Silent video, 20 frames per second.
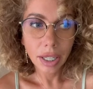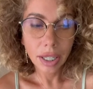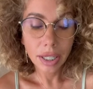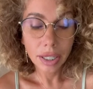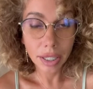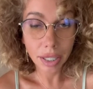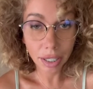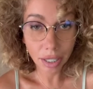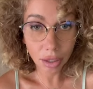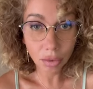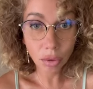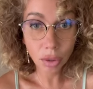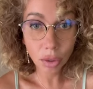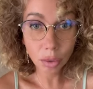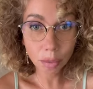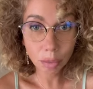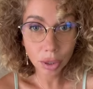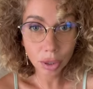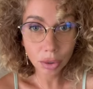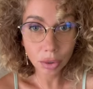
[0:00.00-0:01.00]
Для кого он
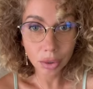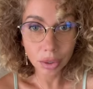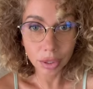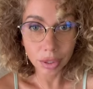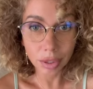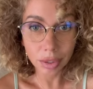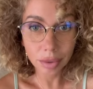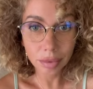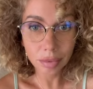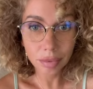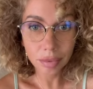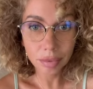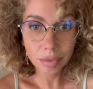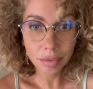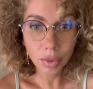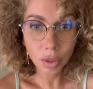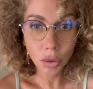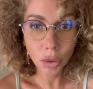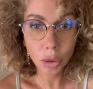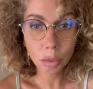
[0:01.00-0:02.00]
подходит?
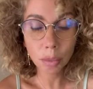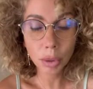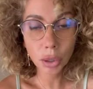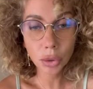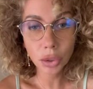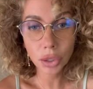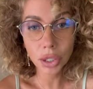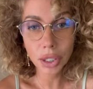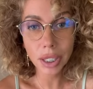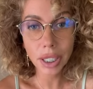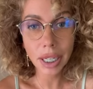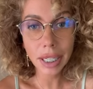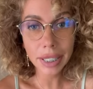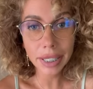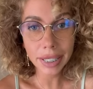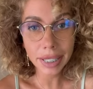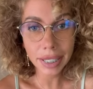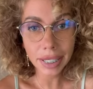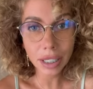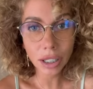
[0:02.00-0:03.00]
Он подходит для
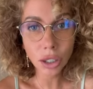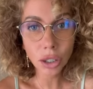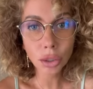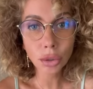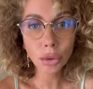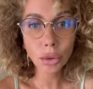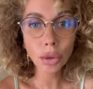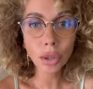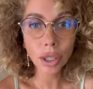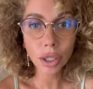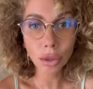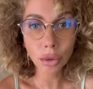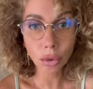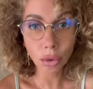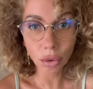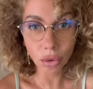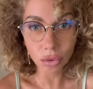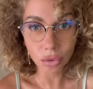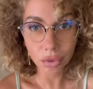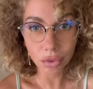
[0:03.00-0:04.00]
тех, кто
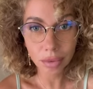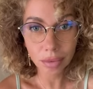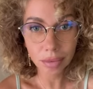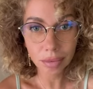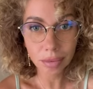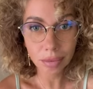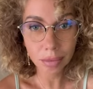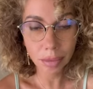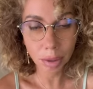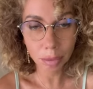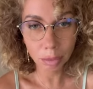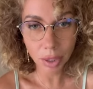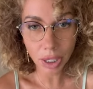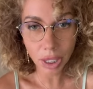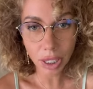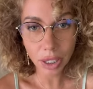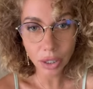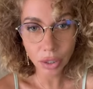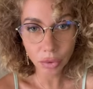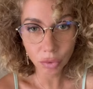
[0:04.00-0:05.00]
готов
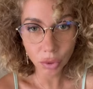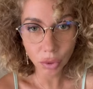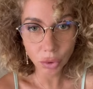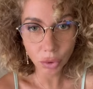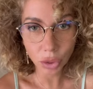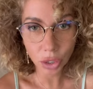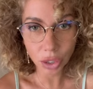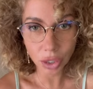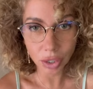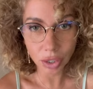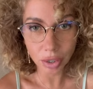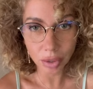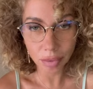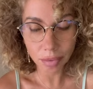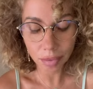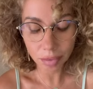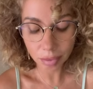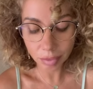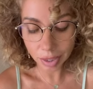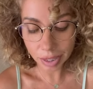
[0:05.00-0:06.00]
поменять свою жизнь.
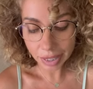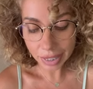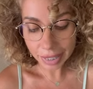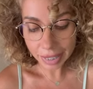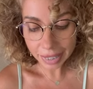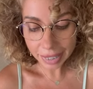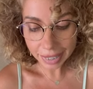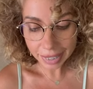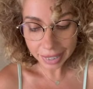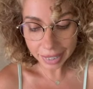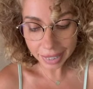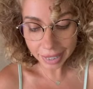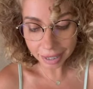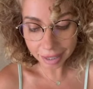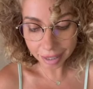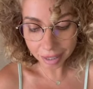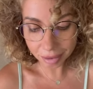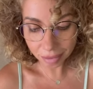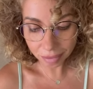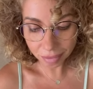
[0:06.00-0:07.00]

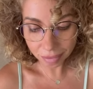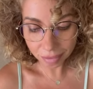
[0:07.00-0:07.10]
Да-да.